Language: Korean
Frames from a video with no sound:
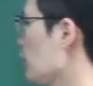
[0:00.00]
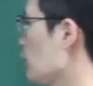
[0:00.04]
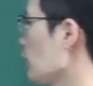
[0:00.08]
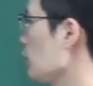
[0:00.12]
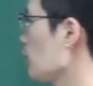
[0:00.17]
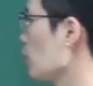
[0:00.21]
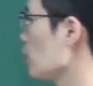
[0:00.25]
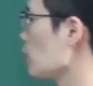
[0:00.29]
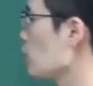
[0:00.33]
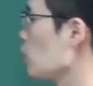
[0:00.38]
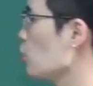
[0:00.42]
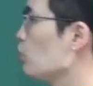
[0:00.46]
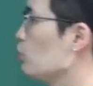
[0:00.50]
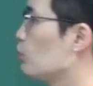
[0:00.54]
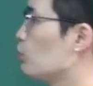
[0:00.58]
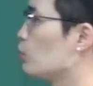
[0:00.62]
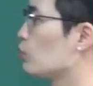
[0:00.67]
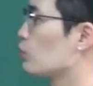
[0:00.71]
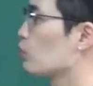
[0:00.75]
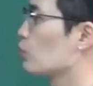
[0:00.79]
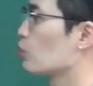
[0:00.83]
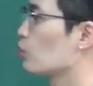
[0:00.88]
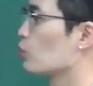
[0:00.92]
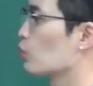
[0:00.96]
해서 차가운
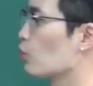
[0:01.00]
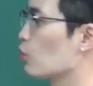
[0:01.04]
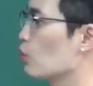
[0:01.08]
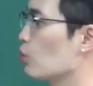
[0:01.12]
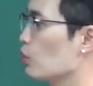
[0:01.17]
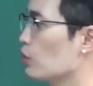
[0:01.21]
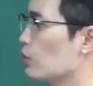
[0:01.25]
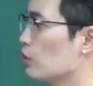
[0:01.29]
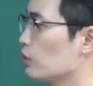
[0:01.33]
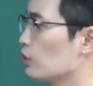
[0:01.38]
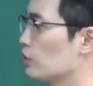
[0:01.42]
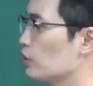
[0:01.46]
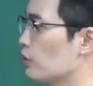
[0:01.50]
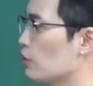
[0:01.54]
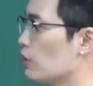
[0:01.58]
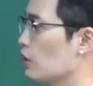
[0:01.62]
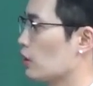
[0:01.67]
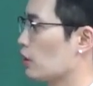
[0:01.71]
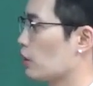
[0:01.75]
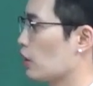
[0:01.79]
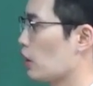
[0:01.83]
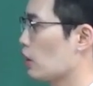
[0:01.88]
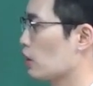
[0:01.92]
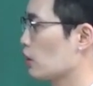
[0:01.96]
물속으로
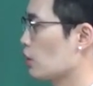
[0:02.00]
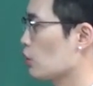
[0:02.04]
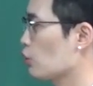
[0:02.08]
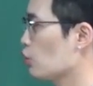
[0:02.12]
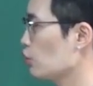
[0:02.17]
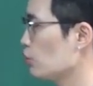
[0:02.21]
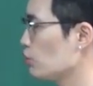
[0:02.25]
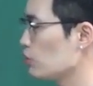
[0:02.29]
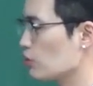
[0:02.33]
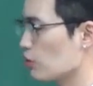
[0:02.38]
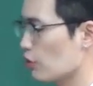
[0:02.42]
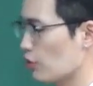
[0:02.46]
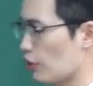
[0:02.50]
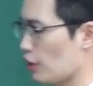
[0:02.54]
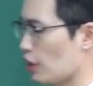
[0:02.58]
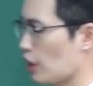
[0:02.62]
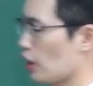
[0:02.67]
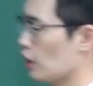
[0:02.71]
들어갔다 자, 그러니까 쉬운 건데